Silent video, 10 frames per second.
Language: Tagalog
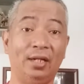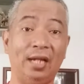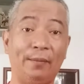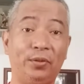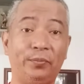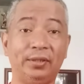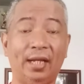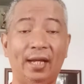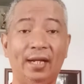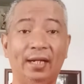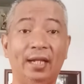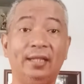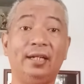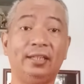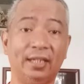Napupunta kaagad
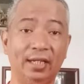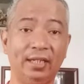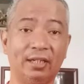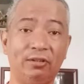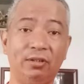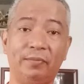na 3 year old.